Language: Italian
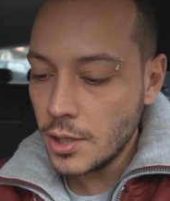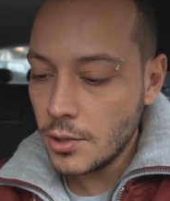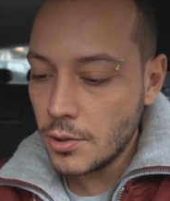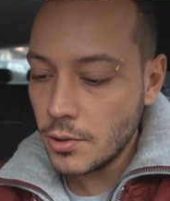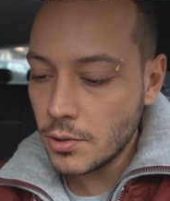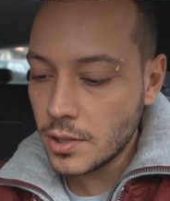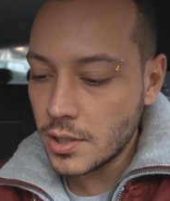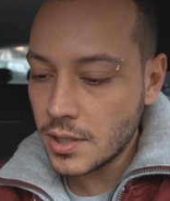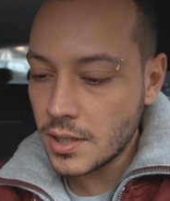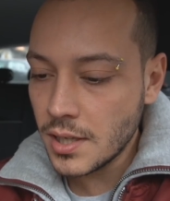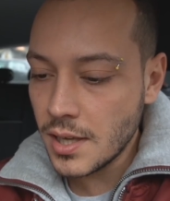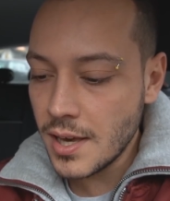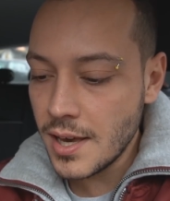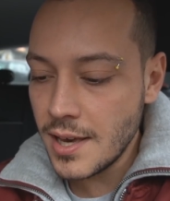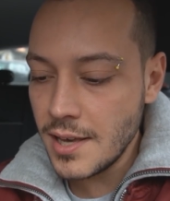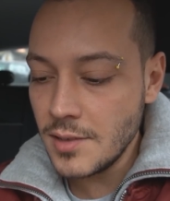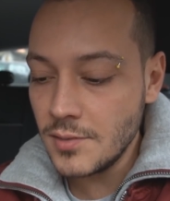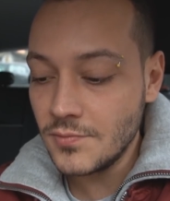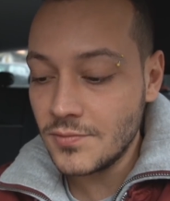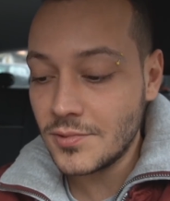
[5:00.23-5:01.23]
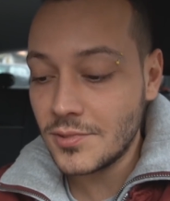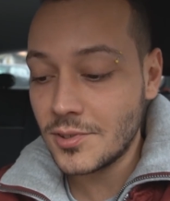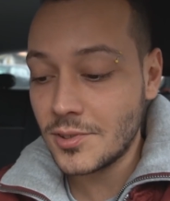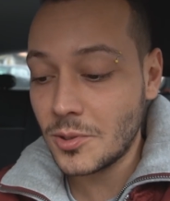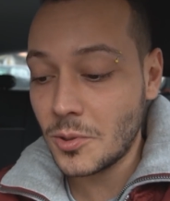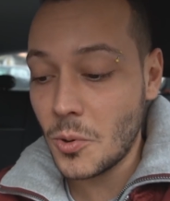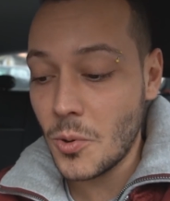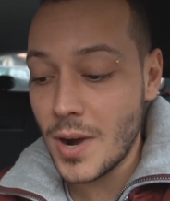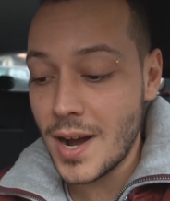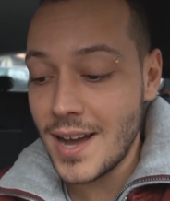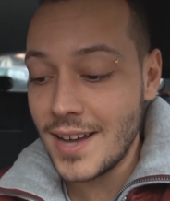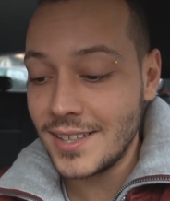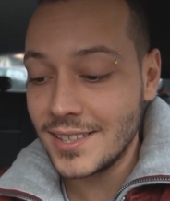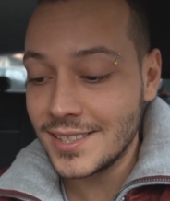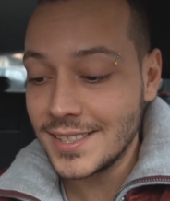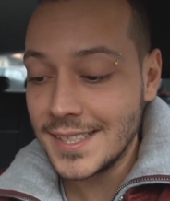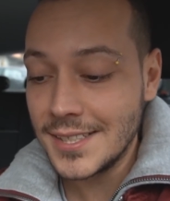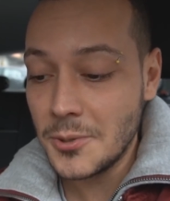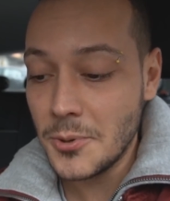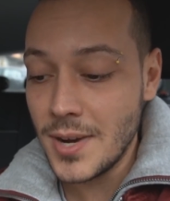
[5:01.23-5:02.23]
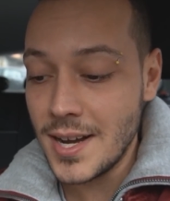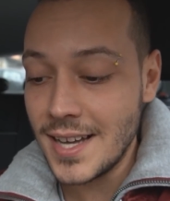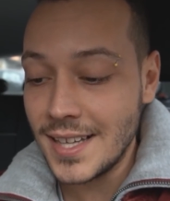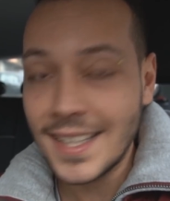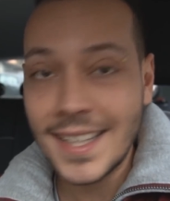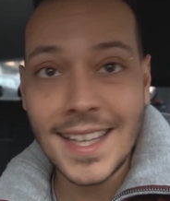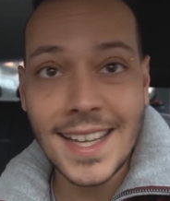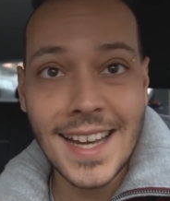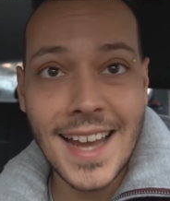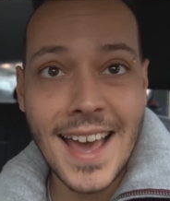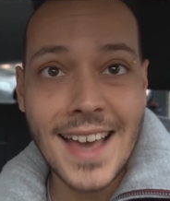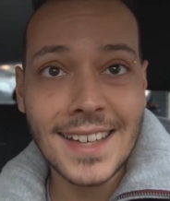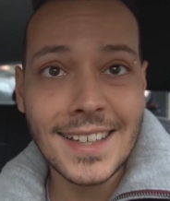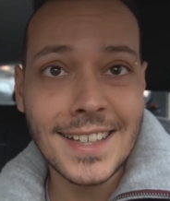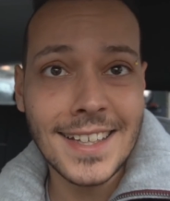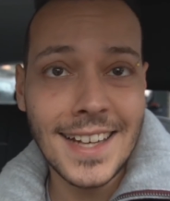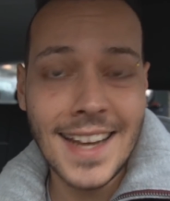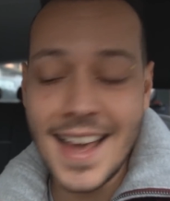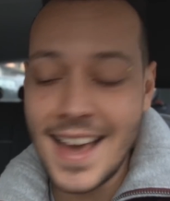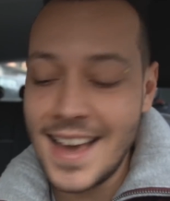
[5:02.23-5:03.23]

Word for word: Ok, qua qua, chi l'è, chi